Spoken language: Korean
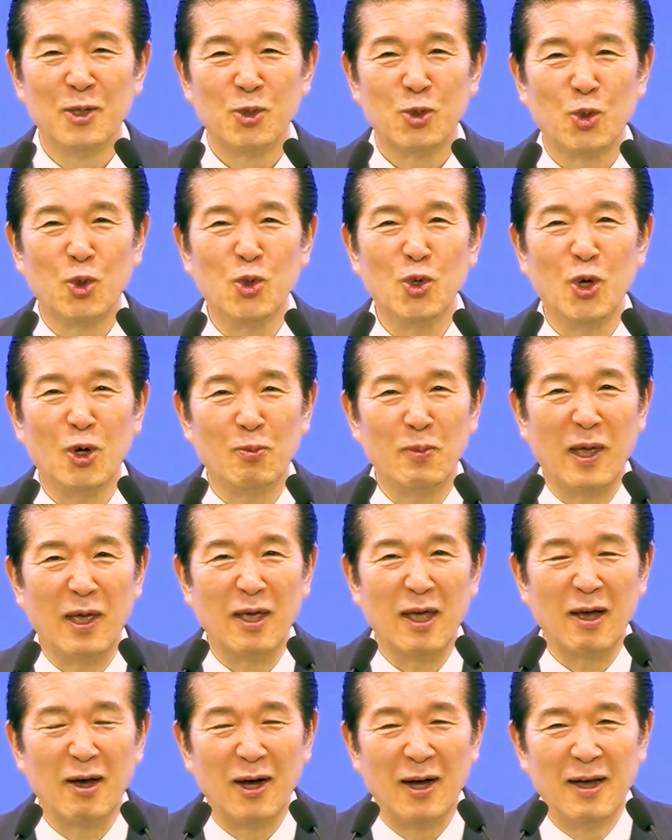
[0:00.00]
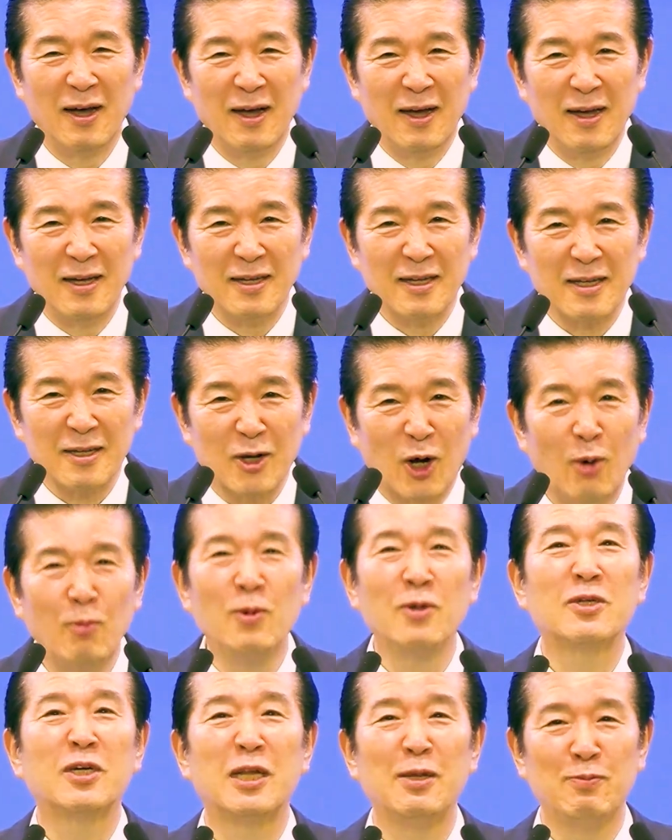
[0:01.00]
두려움에
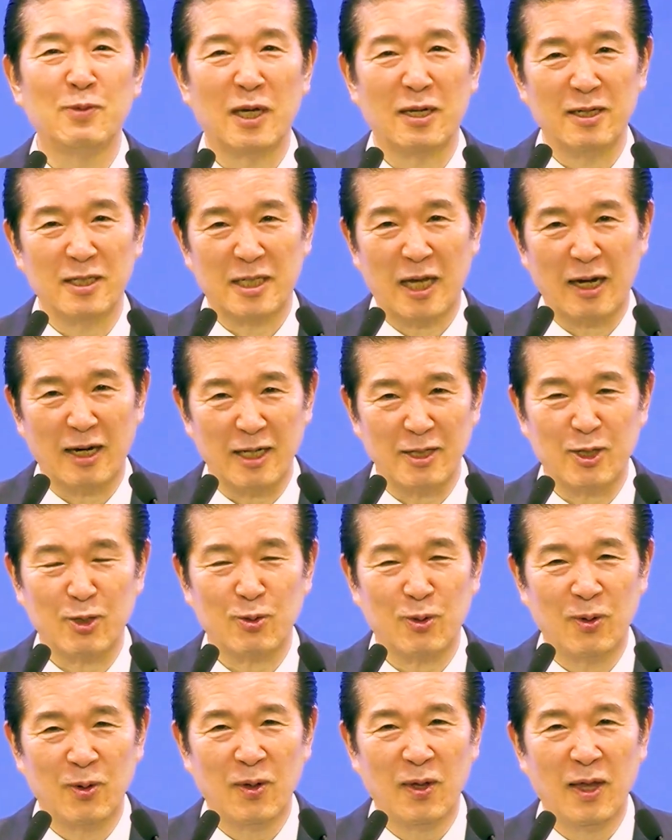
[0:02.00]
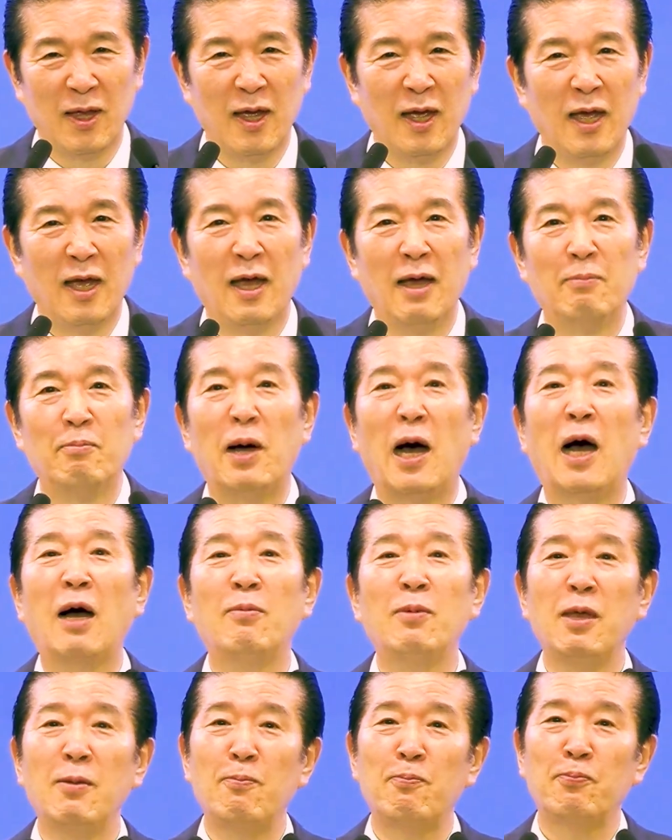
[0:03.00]
검은 그림자는 사라지고
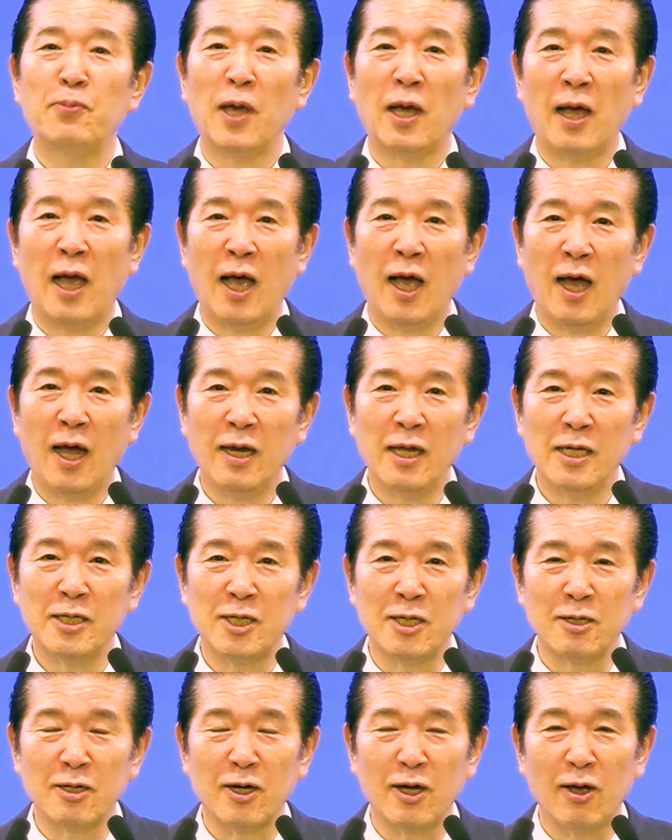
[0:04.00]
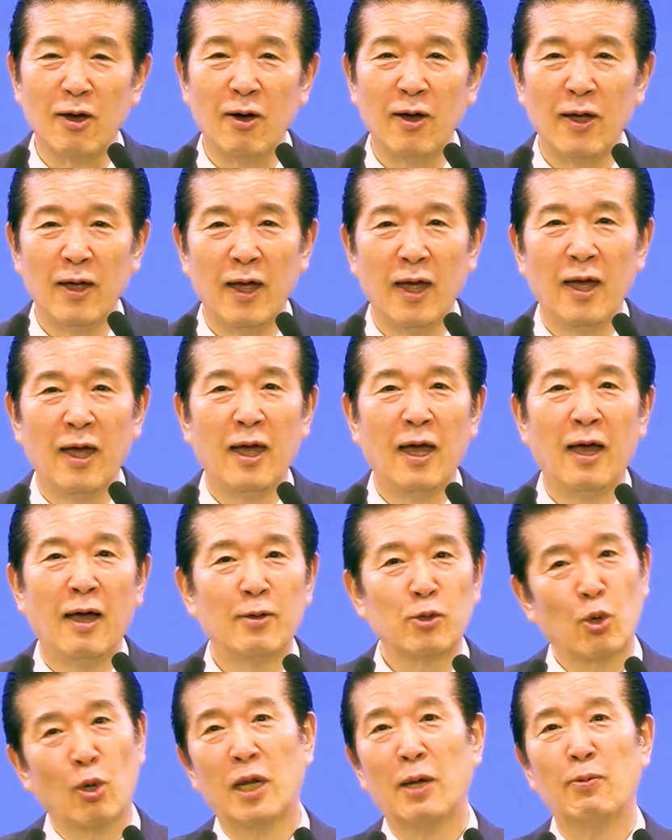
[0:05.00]
마음이 평안해지는 거예요.
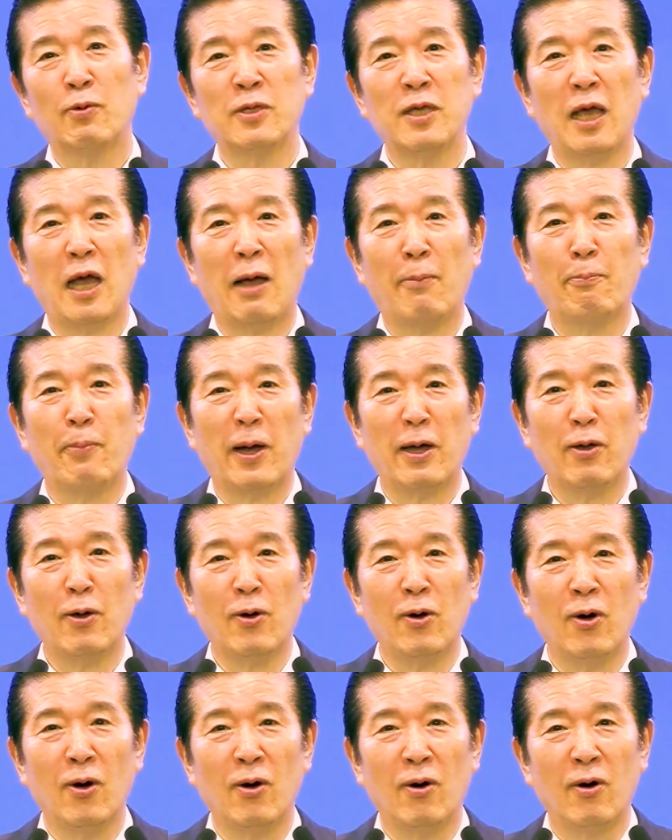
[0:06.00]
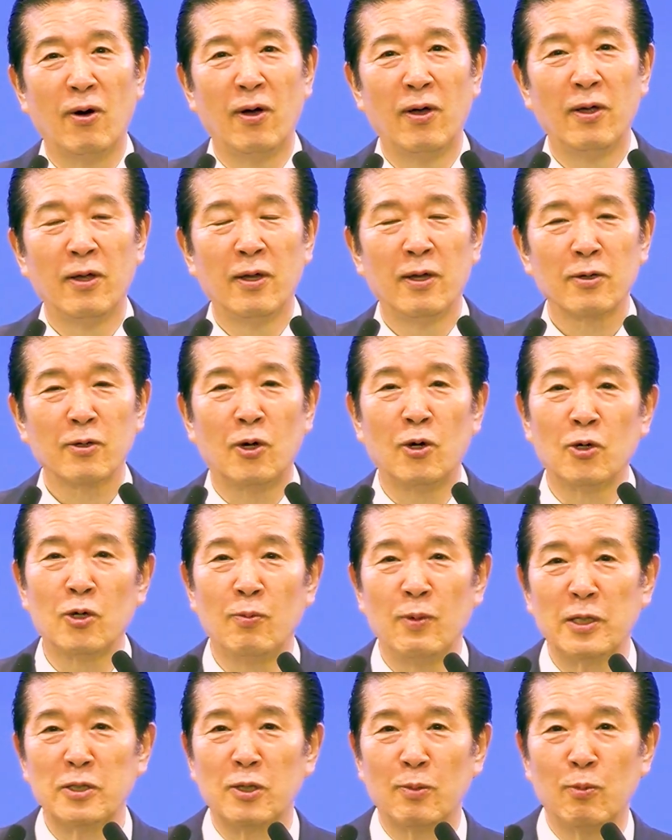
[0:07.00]
돌아보니 아빠요.
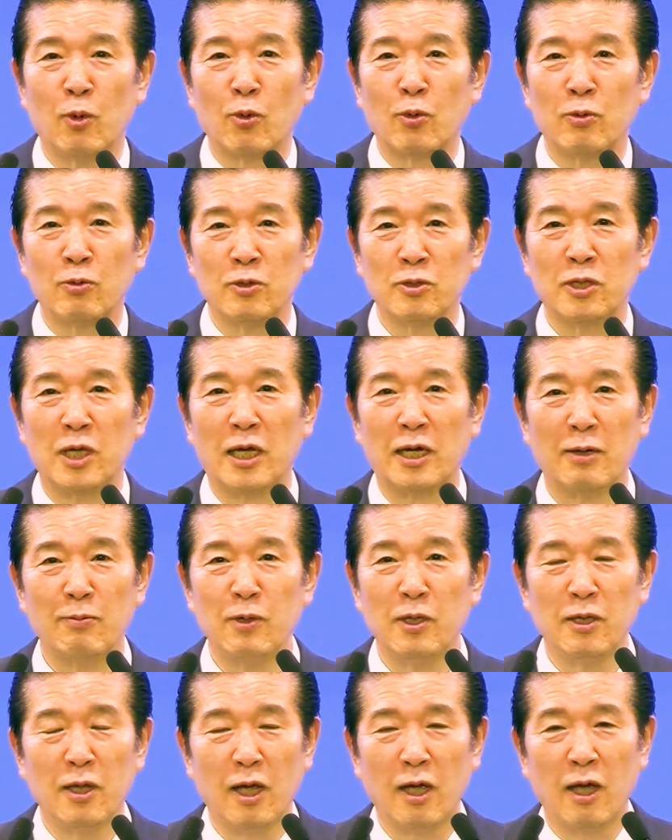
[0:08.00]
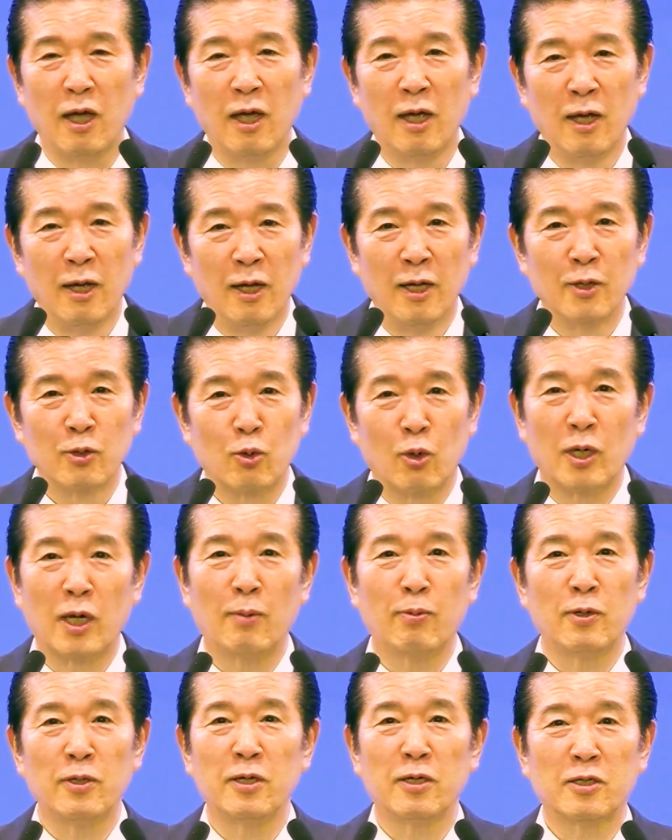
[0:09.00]
컴컴해서 모르는 사람인데
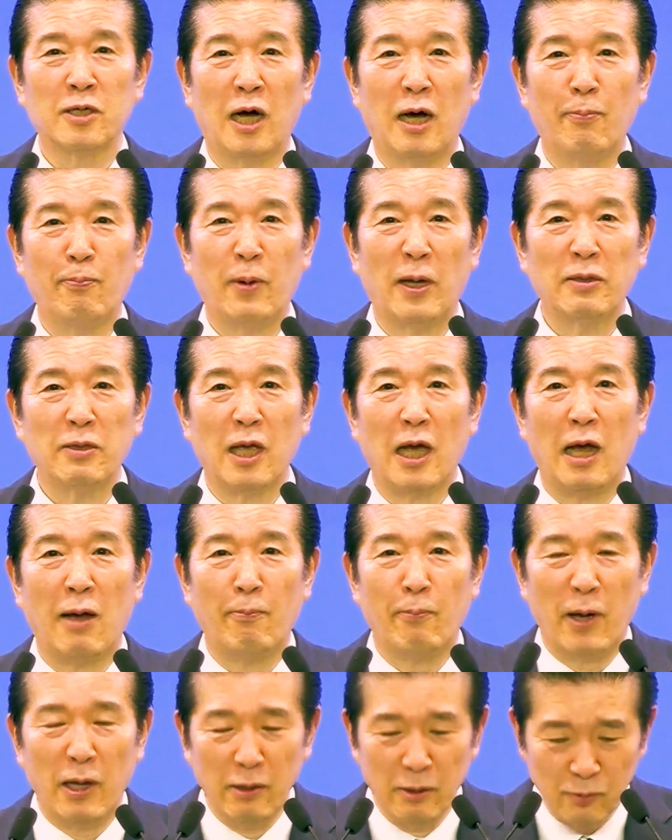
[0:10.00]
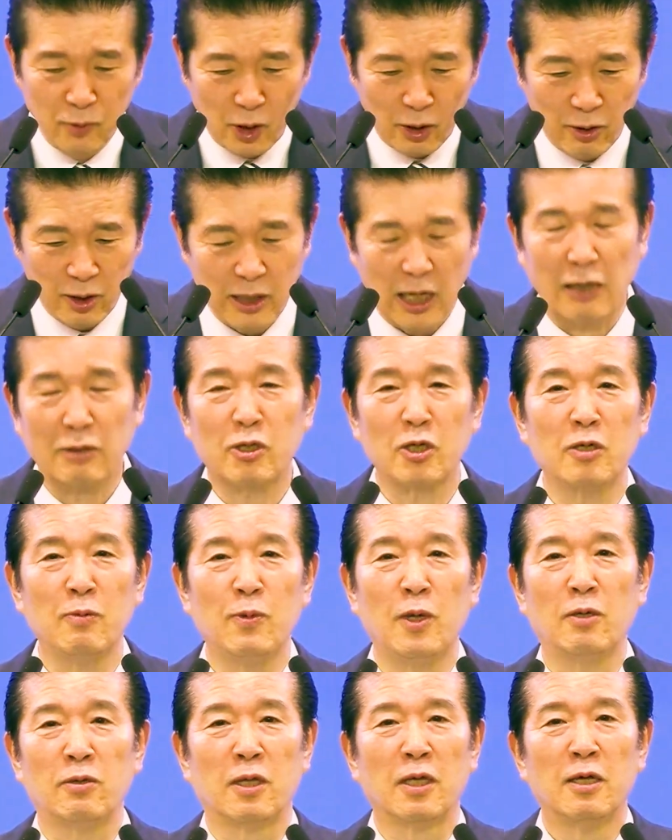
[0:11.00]
돌아보니 그 아빠인데 아빠의 음성을 딱
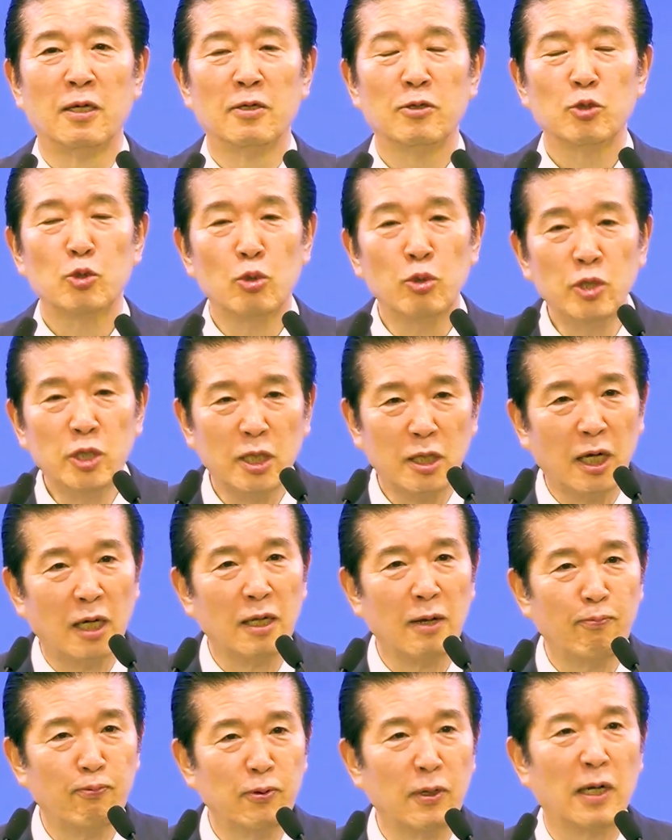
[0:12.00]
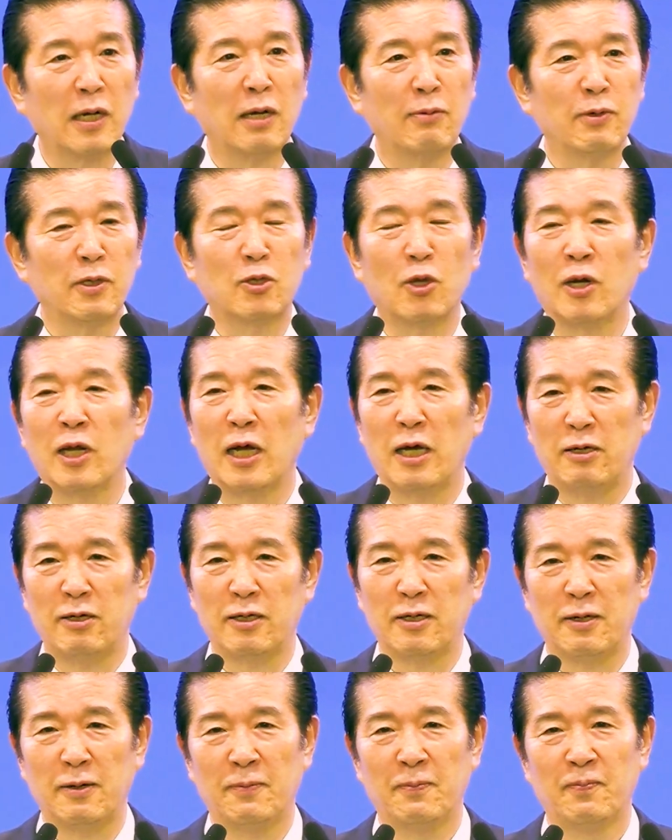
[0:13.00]
들으면 순식간에 불안함이 떠나가는
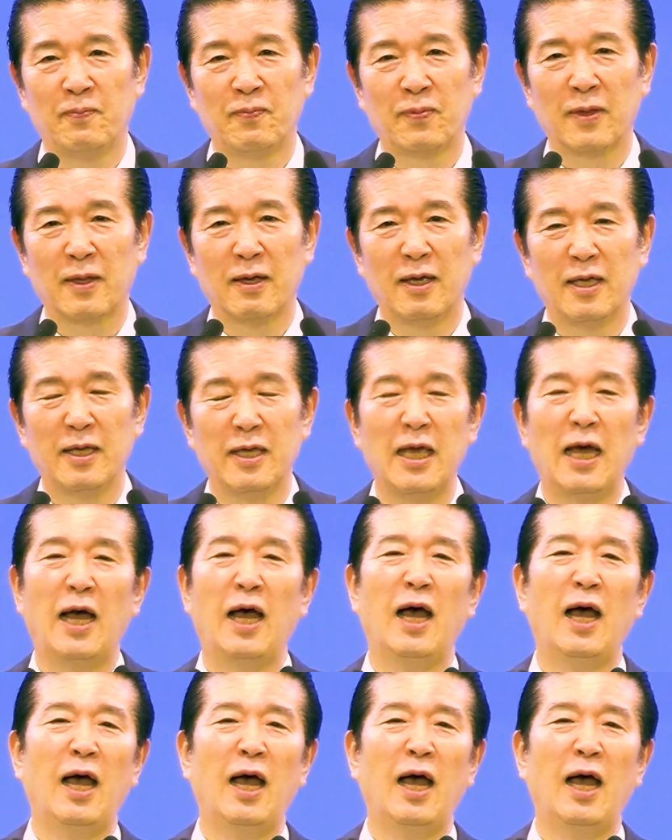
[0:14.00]
거예요. 야,